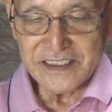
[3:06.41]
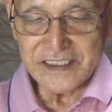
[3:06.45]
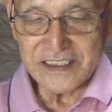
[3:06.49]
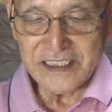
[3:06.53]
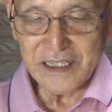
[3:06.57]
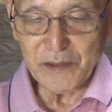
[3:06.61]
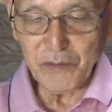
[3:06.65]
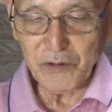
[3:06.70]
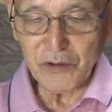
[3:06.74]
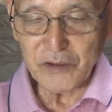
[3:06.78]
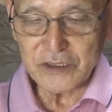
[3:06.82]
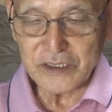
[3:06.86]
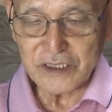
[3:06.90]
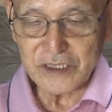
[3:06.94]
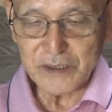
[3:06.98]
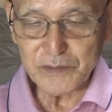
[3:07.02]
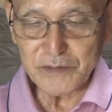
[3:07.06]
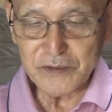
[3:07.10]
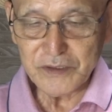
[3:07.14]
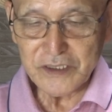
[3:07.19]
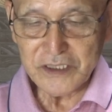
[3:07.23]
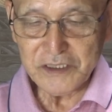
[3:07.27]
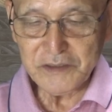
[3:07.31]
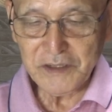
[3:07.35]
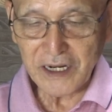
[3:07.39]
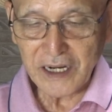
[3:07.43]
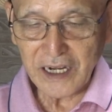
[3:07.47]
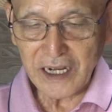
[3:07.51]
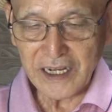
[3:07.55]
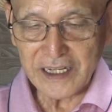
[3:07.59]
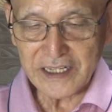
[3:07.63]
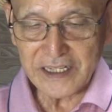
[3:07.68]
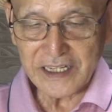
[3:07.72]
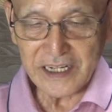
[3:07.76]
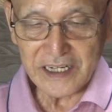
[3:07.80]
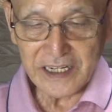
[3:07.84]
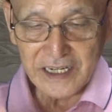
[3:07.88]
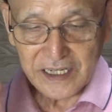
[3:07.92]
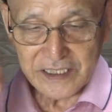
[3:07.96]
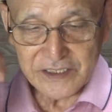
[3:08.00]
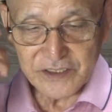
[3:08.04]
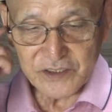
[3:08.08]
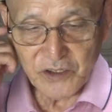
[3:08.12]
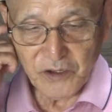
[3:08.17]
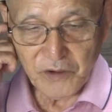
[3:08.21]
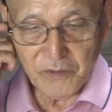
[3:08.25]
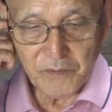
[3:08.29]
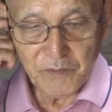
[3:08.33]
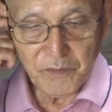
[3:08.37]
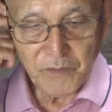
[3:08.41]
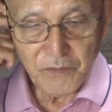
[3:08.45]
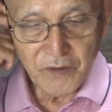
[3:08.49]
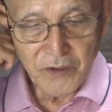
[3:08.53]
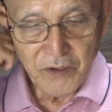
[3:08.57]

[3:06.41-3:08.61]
でも自分には関係ないぞ。